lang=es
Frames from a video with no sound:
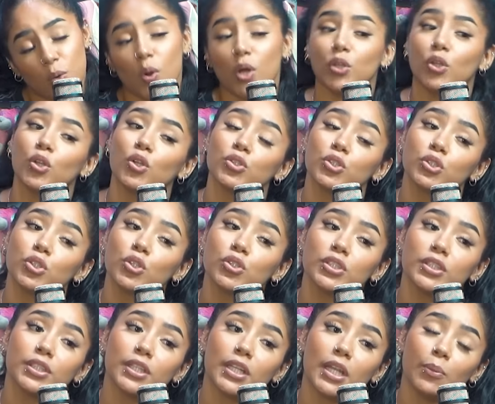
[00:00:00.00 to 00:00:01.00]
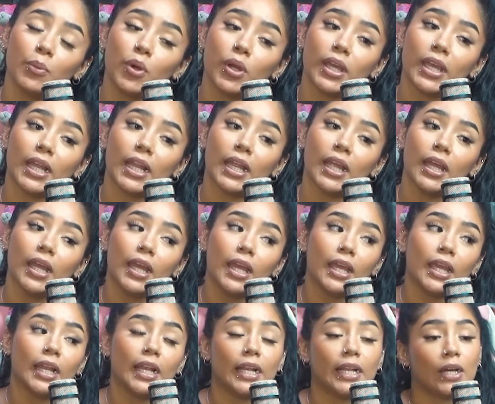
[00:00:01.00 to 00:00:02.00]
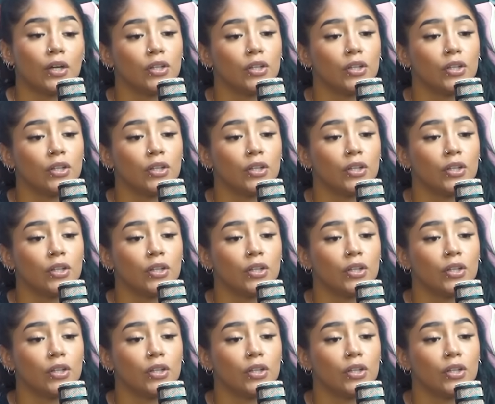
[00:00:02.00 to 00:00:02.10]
Cuando nosotros nos enteramos que el